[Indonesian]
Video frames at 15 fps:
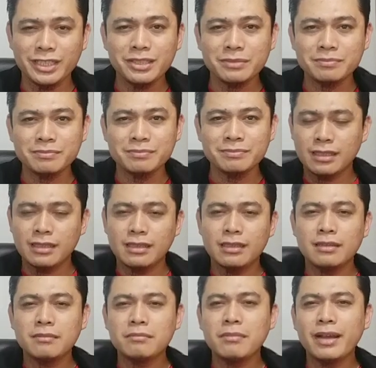hidup,
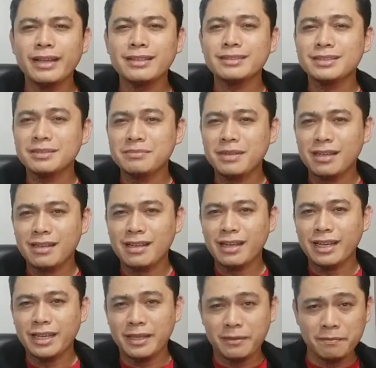baik
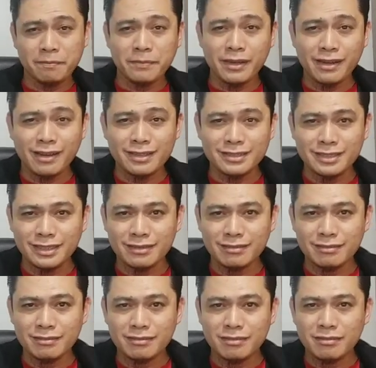sebagai parasit
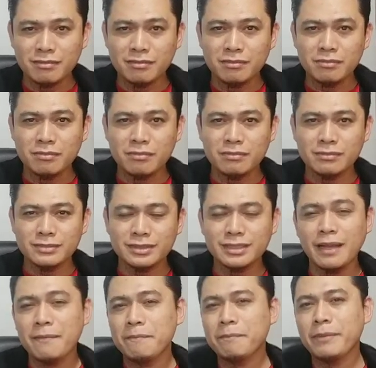
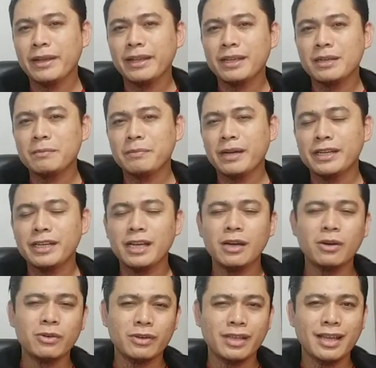sampai
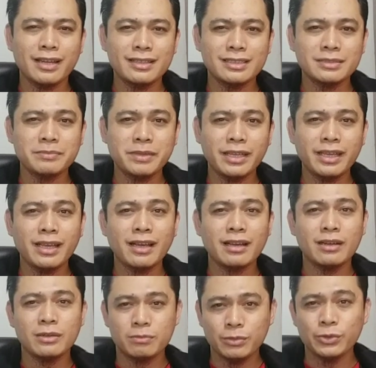kepada organisme
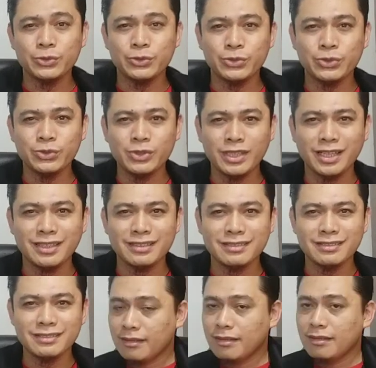yang menguntungkan.
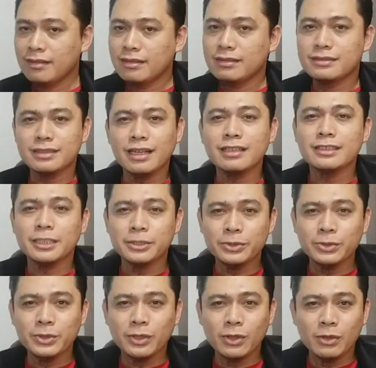Salah
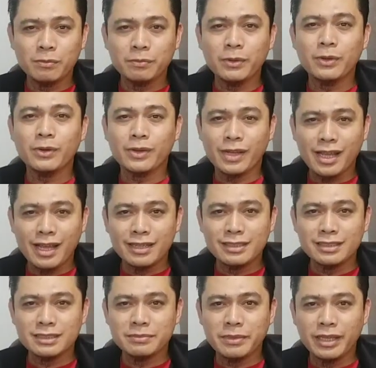satu kelompok
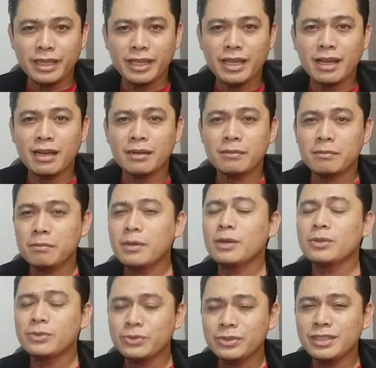organisme yang
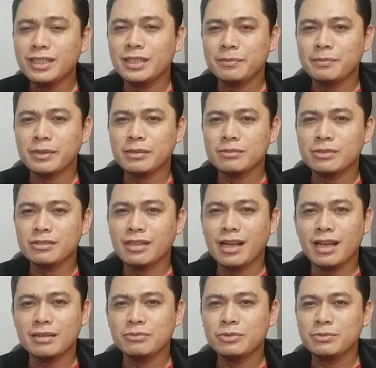menghuni
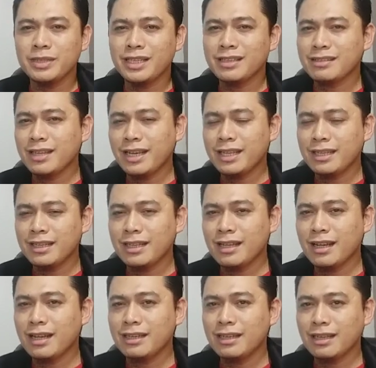permukaan bumi kita
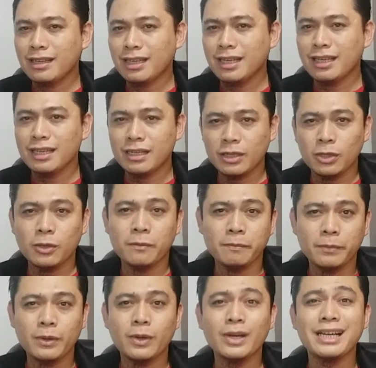ini adalah
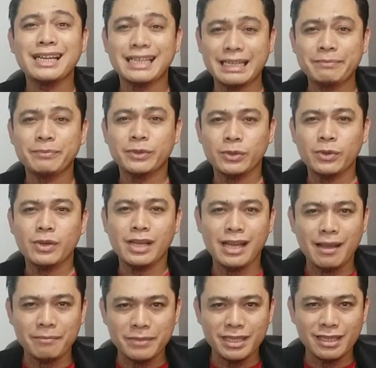kelompok
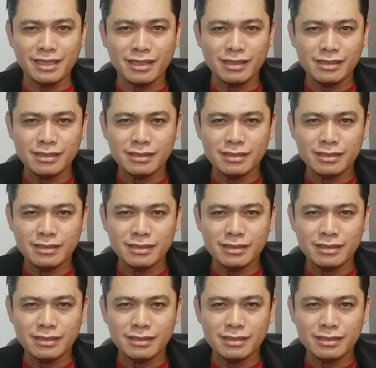kriptogami.